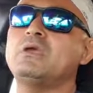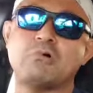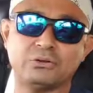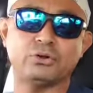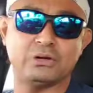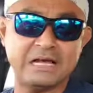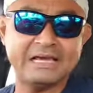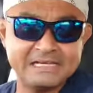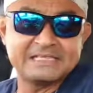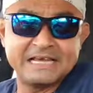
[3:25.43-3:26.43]
Y cuando yo les
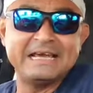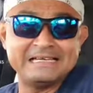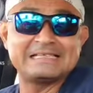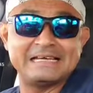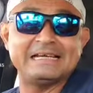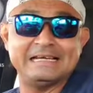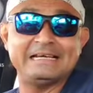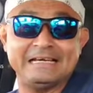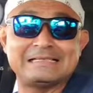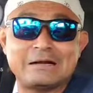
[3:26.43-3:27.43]
hice
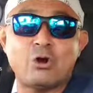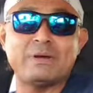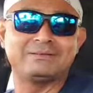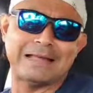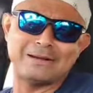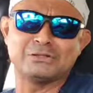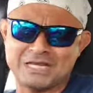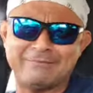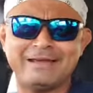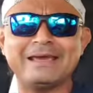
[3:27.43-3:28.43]
ese, ese comentario,
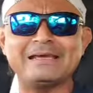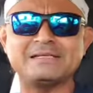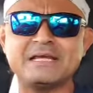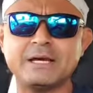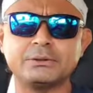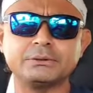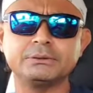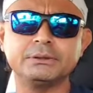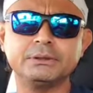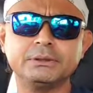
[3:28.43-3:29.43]
¿saben qué hicieron?
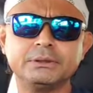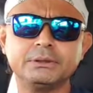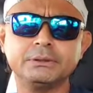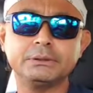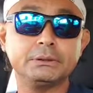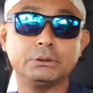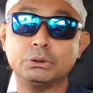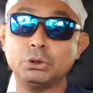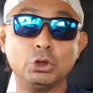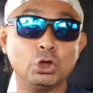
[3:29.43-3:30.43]

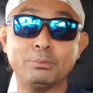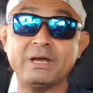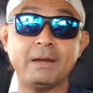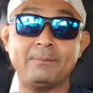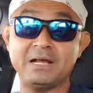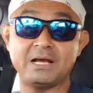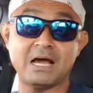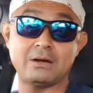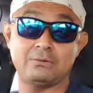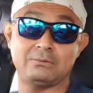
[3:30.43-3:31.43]
No me
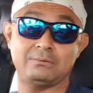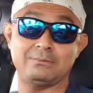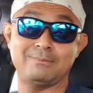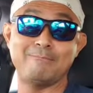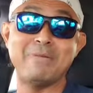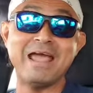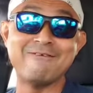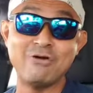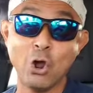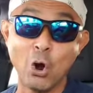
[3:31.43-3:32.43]
explicaron,
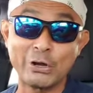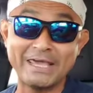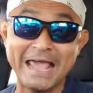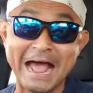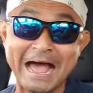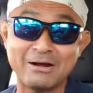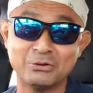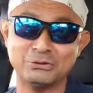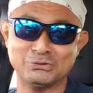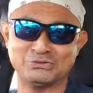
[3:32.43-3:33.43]
me
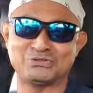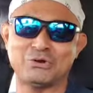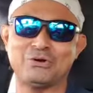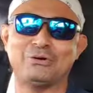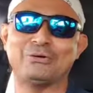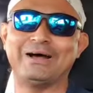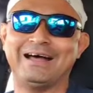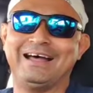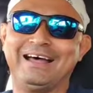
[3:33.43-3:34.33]
bloquearon de un solo.